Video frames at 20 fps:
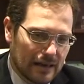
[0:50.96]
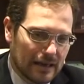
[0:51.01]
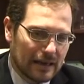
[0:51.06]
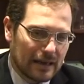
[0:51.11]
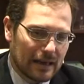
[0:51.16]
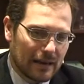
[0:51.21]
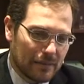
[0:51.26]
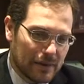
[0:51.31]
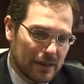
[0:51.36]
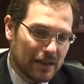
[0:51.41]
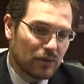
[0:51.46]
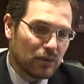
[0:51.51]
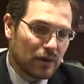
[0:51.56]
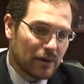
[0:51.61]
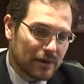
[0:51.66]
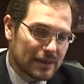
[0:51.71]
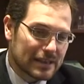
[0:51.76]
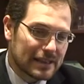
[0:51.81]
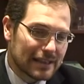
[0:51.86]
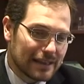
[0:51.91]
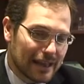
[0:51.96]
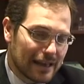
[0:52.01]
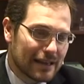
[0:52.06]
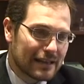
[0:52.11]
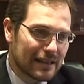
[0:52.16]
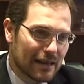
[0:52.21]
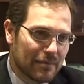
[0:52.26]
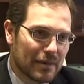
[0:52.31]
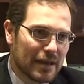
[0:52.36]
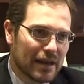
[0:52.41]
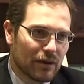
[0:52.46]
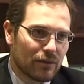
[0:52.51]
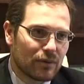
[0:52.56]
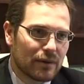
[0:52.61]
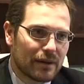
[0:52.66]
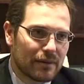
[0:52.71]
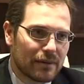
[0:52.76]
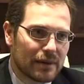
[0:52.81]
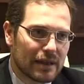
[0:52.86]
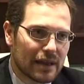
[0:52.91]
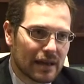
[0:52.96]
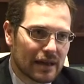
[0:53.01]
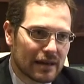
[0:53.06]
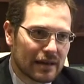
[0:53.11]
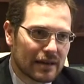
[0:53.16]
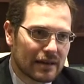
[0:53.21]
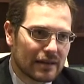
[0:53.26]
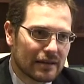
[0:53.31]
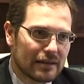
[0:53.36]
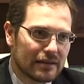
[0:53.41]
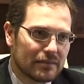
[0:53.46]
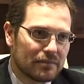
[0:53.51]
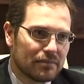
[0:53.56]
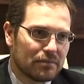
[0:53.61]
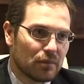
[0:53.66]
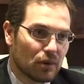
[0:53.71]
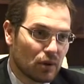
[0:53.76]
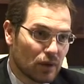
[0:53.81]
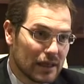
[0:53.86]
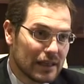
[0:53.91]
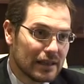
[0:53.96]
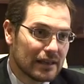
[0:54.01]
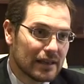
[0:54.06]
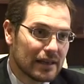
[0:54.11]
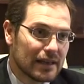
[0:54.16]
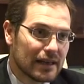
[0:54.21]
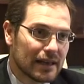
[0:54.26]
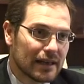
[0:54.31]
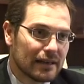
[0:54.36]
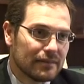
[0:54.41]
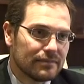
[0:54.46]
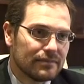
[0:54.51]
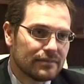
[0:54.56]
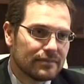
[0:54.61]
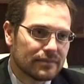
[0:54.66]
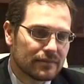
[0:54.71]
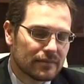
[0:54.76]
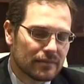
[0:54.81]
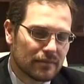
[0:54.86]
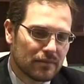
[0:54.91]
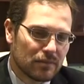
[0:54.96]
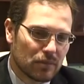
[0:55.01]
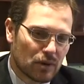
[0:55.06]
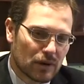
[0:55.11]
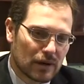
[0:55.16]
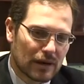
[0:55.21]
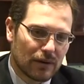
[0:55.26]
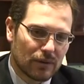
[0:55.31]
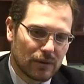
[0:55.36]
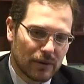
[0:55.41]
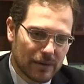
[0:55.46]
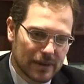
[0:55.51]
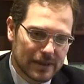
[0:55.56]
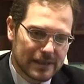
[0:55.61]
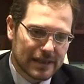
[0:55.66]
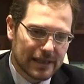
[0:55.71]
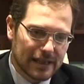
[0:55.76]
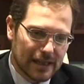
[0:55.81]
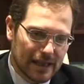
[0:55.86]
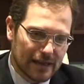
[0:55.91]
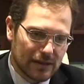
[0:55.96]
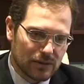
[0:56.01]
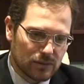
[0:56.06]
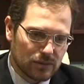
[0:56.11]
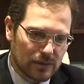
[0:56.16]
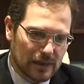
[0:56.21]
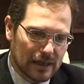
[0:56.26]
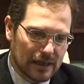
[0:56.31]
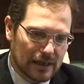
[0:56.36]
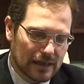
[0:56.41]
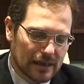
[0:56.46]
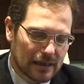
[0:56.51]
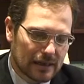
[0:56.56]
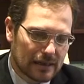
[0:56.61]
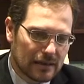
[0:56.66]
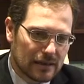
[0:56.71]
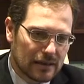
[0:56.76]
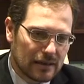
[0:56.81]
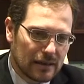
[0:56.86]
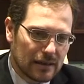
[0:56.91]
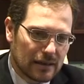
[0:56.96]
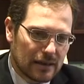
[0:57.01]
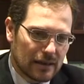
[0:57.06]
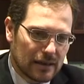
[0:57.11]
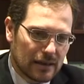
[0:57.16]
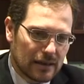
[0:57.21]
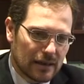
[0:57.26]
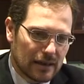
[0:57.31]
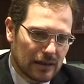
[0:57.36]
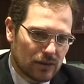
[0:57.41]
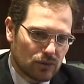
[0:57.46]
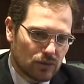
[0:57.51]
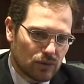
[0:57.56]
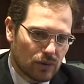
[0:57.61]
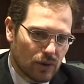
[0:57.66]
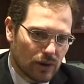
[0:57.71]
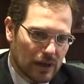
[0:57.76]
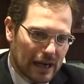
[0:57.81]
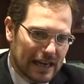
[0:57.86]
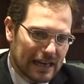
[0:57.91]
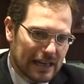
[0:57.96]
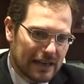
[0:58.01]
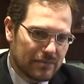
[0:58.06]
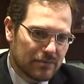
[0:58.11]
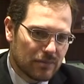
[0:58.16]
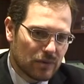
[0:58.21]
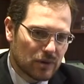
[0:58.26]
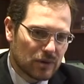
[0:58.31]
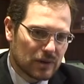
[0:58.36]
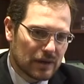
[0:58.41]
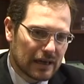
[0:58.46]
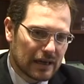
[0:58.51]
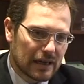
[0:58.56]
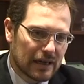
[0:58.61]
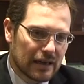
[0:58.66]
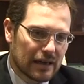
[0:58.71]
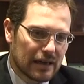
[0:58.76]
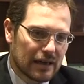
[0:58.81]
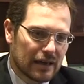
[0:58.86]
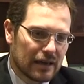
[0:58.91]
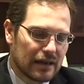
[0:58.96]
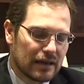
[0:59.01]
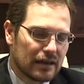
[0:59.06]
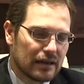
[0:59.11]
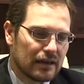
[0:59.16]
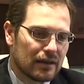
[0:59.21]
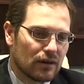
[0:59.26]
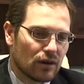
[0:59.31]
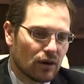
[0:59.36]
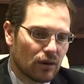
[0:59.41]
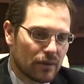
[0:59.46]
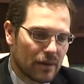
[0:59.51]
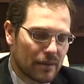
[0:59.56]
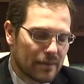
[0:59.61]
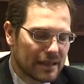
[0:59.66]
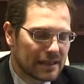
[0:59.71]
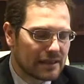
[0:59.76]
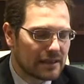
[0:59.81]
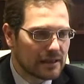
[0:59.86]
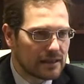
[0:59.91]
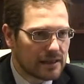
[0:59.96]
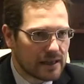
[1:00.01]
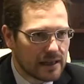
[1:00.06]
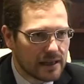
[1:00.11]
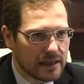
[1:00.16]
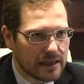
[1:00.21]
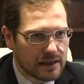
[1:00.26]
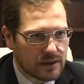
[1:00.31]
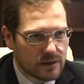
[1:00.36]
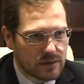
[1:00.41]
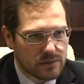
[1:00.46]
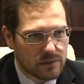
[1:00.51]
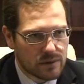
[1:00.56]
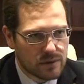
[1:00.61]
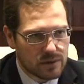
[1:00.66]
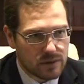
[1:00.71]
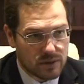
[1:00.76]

la vida universitaria también es una vida política porque la universidad es, es un organismo que obviamente tiene como